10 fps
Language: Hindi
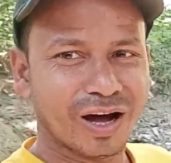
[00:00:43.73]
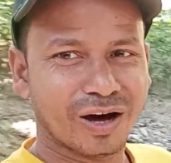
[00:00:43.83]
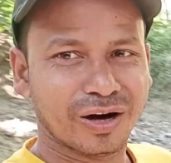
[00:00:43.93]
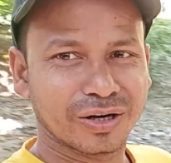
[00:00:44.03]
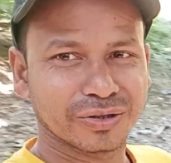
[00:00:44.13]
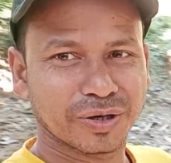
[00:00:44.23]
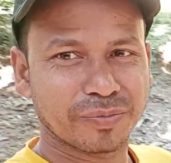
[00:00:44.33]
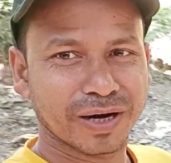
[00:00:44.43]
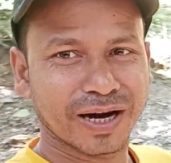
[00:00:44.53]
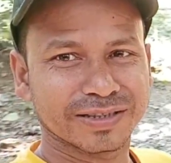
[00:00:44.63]
और जो
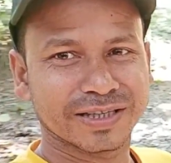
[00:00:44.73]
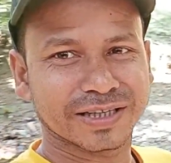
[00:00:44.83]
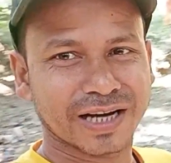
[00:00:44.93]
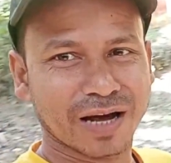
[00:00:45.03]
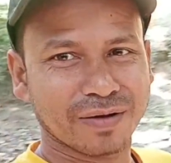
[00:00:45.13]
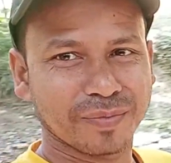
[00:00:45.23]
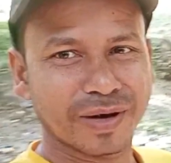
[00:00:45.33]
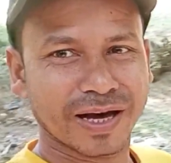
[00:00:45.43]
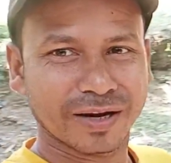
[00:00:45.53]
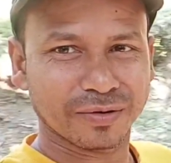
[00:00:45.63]
बंगाल से सटा हुआ
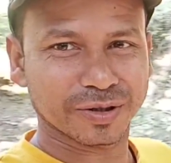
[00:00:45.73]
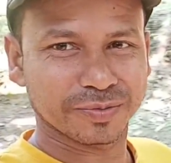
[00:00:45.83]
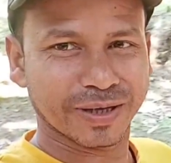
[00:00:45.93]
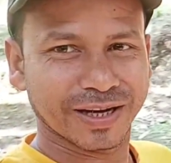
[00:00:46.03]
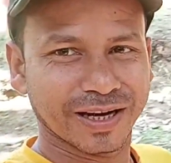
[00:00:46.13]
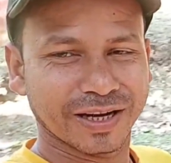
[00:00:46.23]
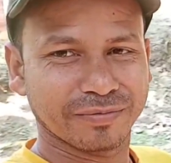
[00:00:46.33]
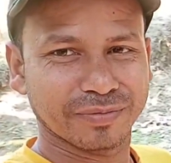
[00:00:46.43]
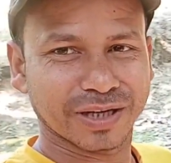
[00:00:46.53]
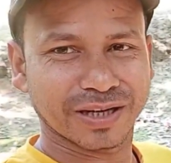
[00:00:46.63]
बिहार है उसमें
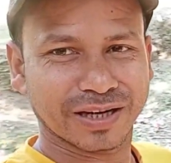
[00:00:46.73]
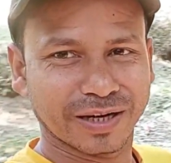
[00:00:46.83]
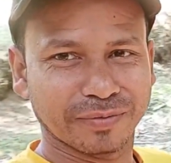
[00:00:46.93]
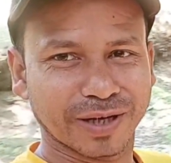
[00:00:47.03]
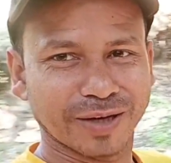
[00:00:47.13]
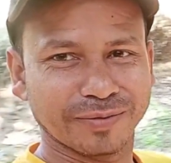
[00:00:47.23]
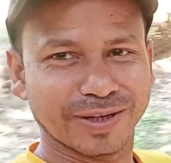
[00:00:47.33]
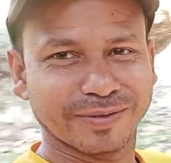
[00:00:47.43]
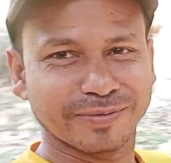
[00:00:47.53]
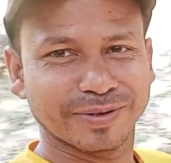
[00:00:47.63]
है करीब करीब
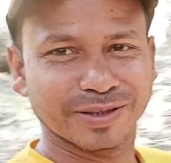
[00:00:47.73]
ये